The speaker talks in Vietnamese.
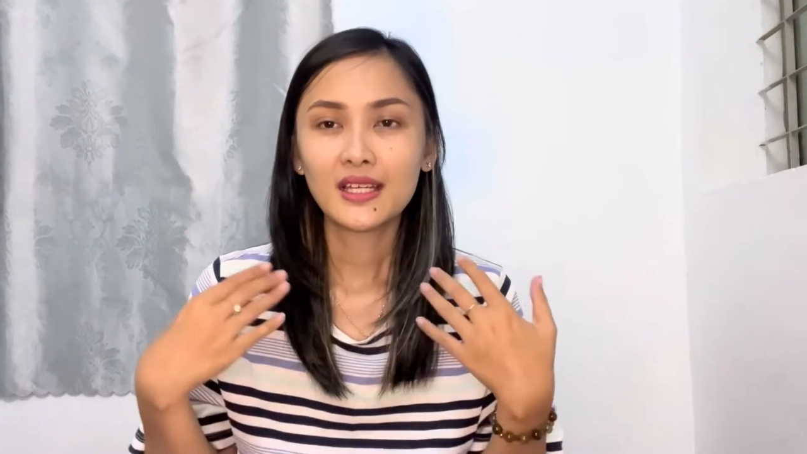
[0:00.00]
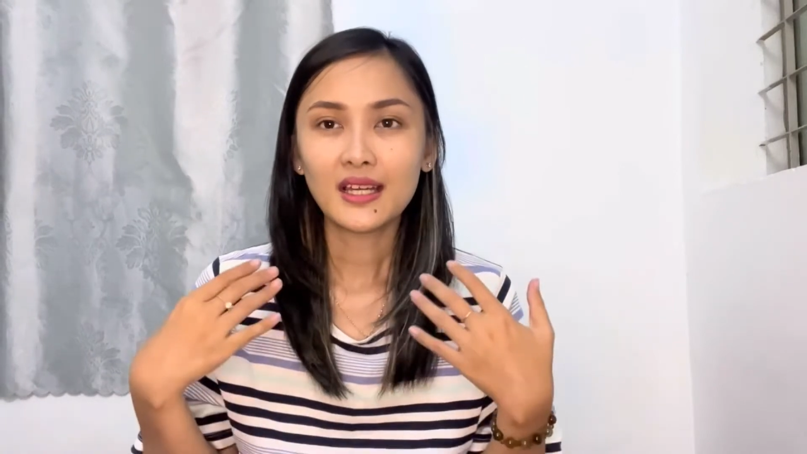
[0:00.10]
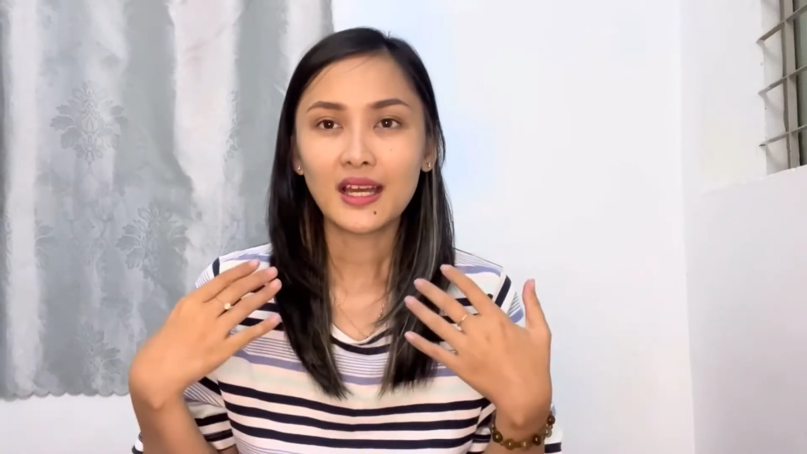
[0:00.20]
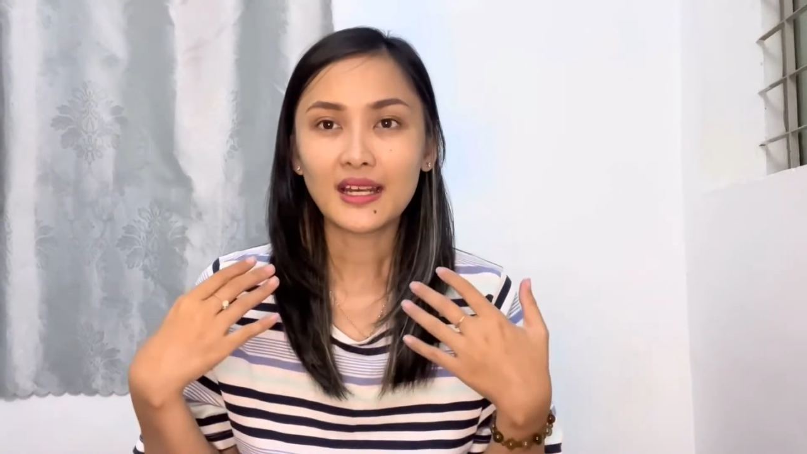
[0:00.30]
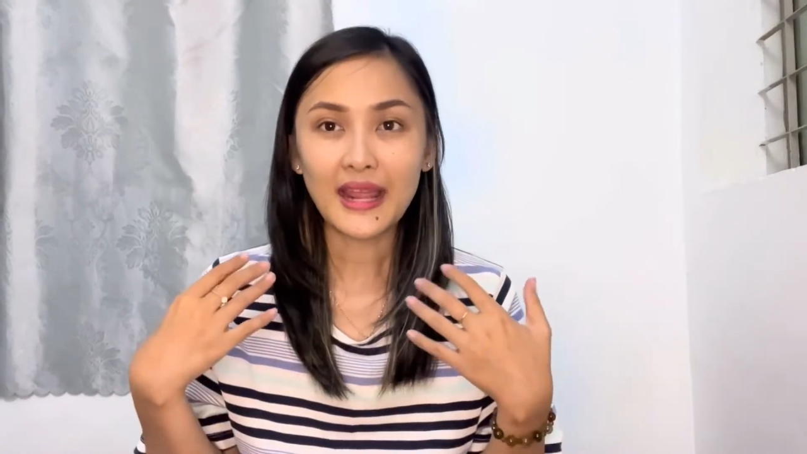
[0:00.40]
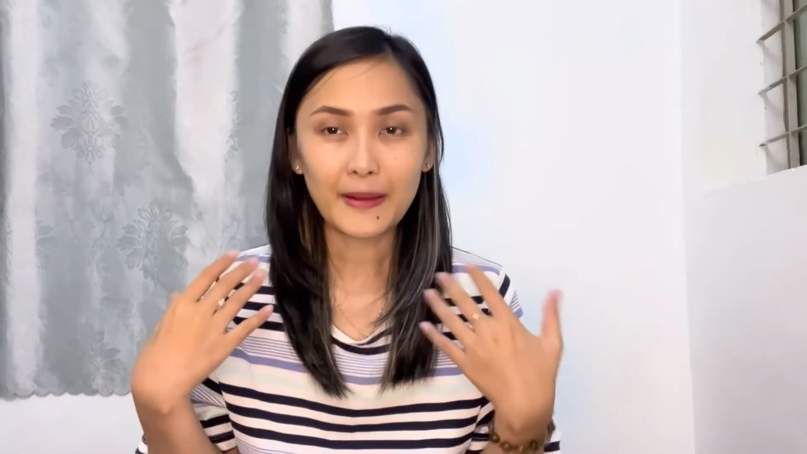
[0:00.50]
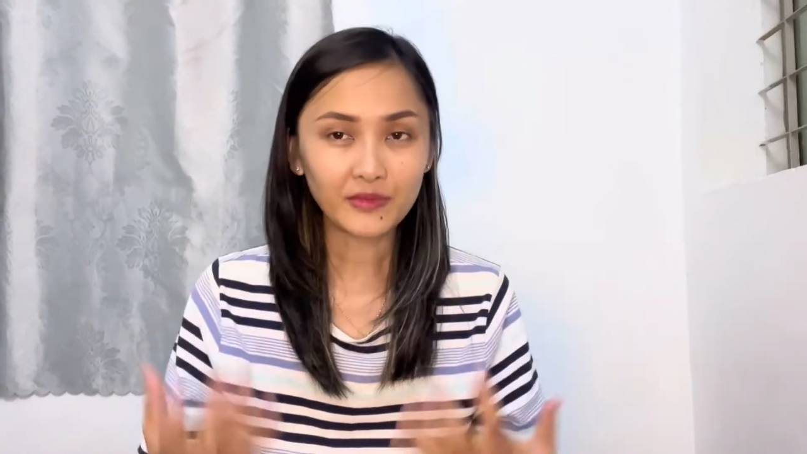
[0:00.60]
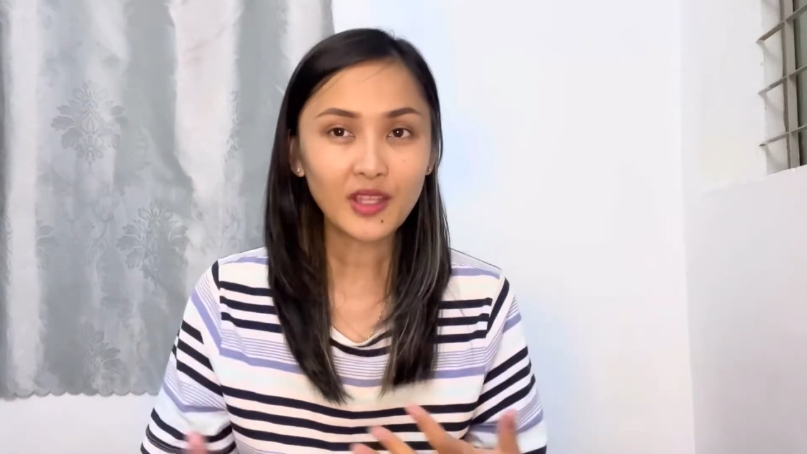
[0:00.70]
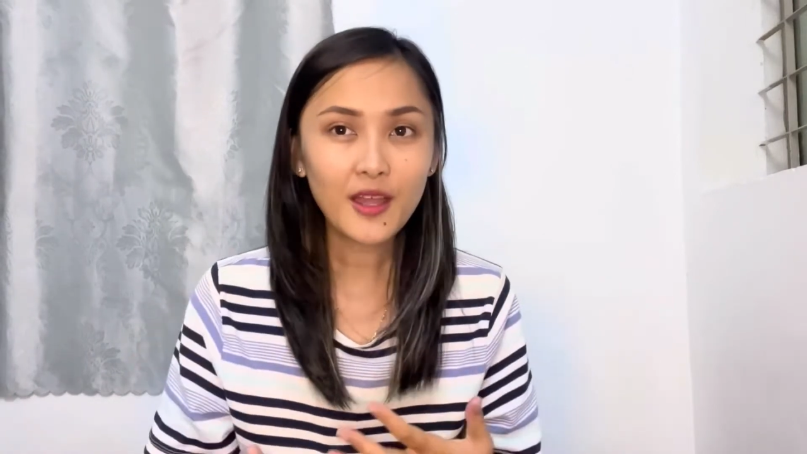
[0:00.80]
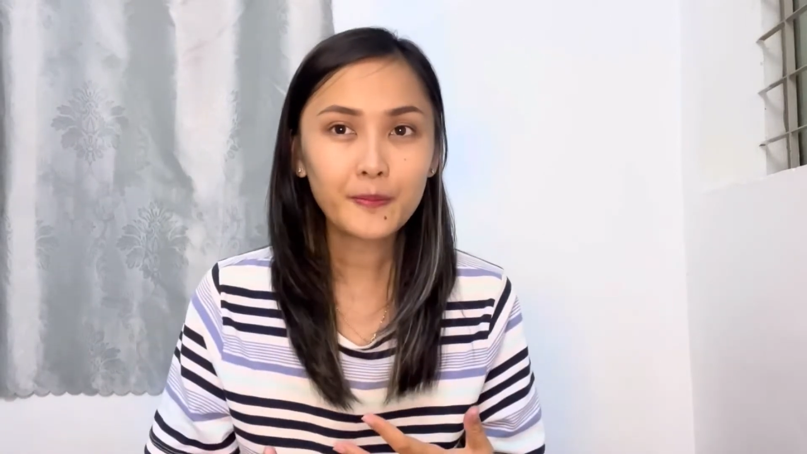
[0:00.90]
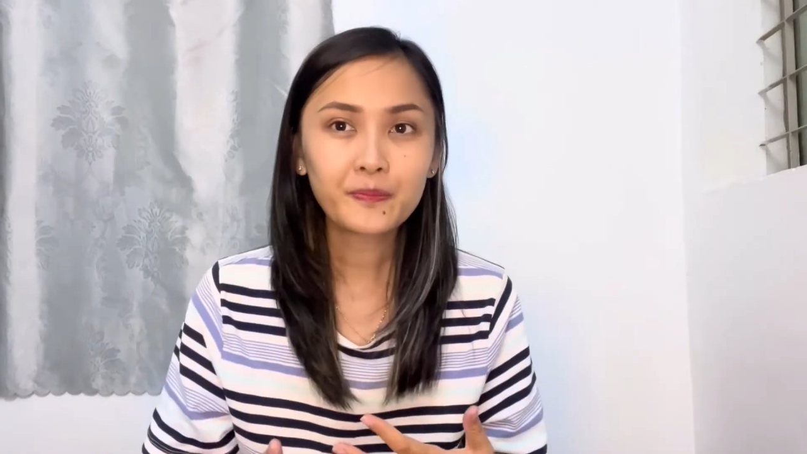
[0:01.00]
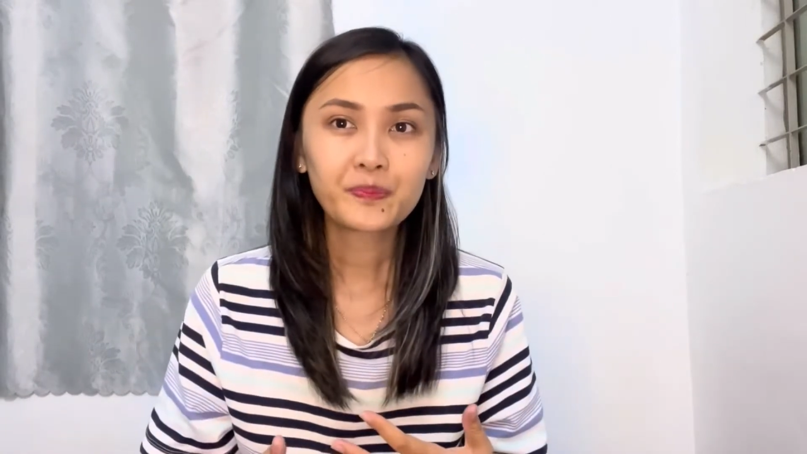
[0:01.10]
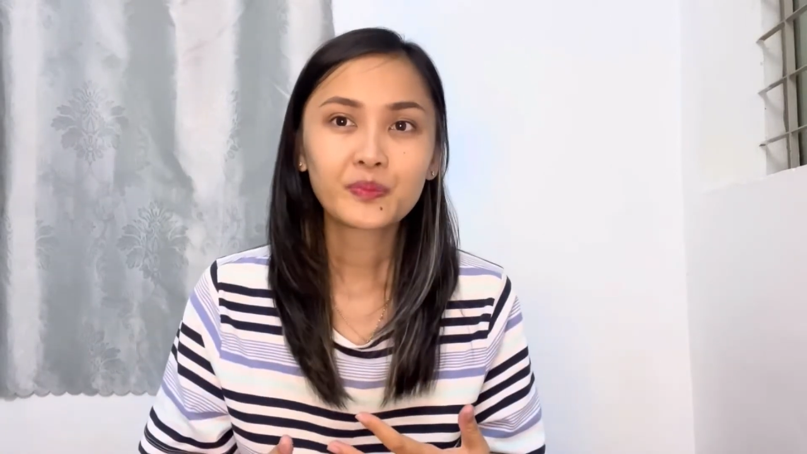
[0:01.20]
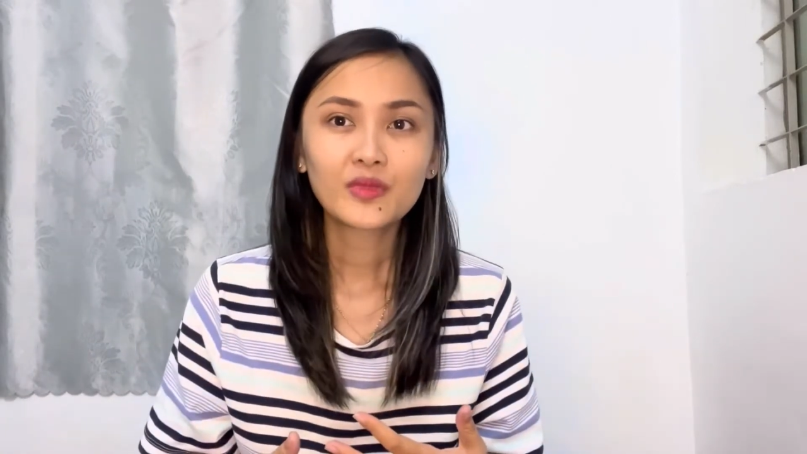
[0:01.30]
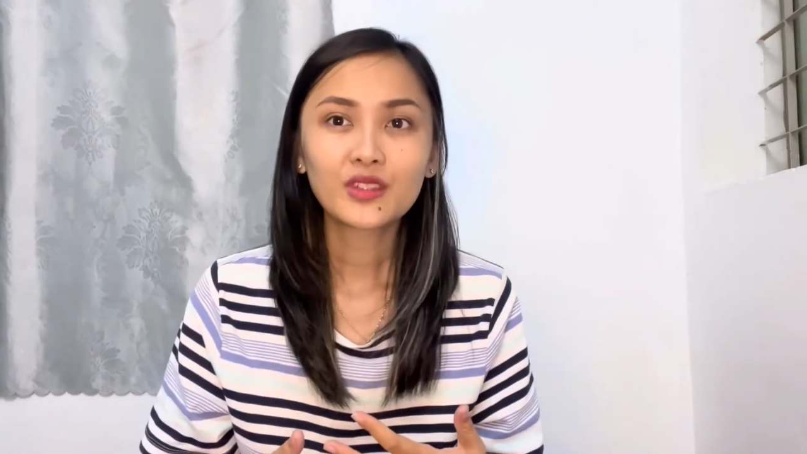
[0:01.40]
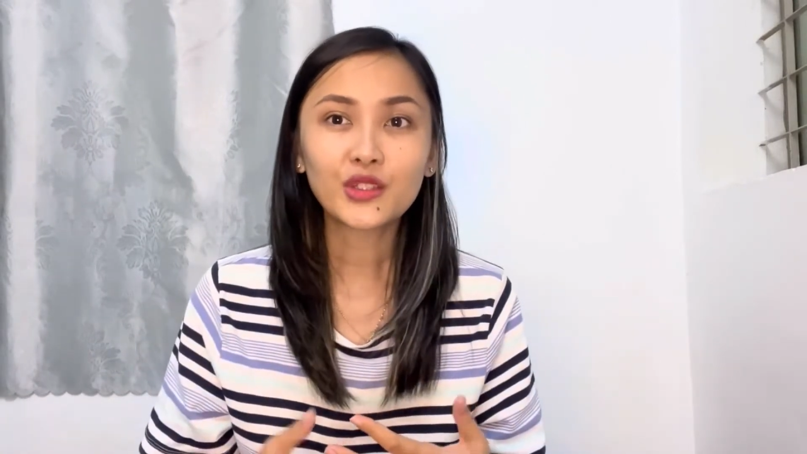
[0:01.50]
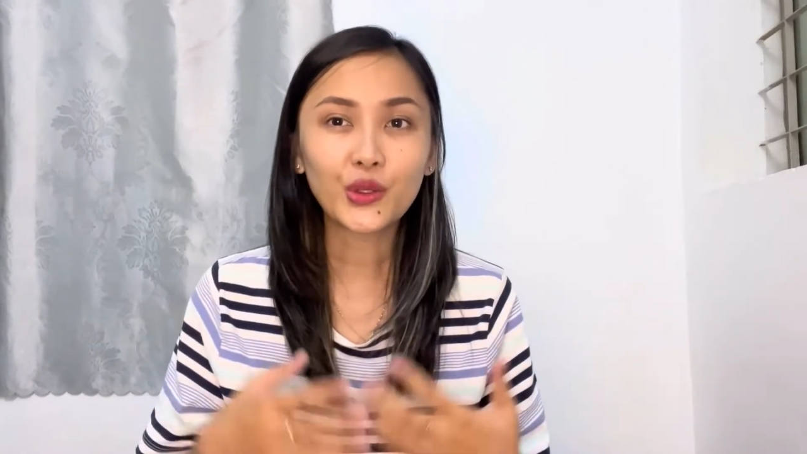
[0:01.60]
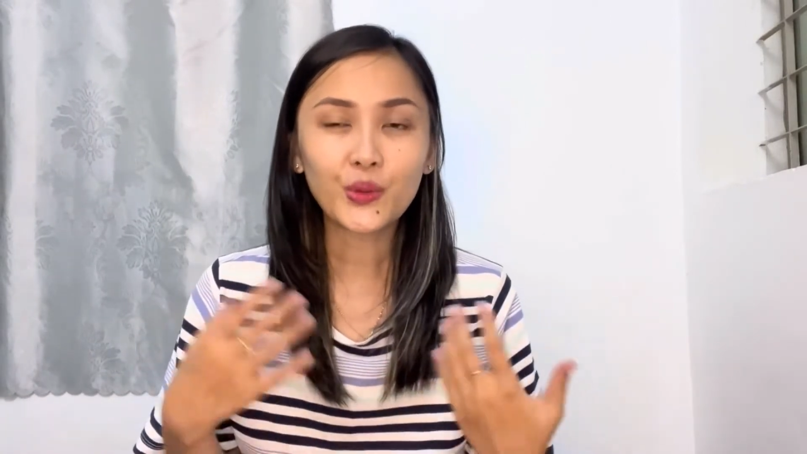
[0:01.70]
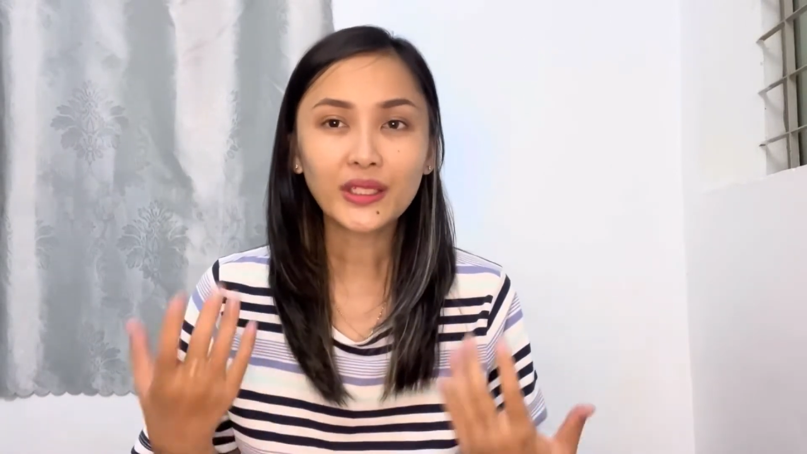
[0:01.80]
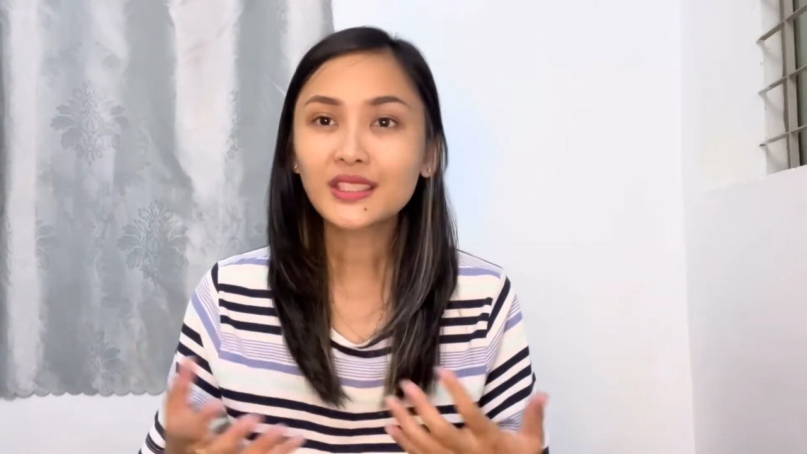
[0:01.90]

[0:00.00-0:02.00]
à, làm thêm nhiều cái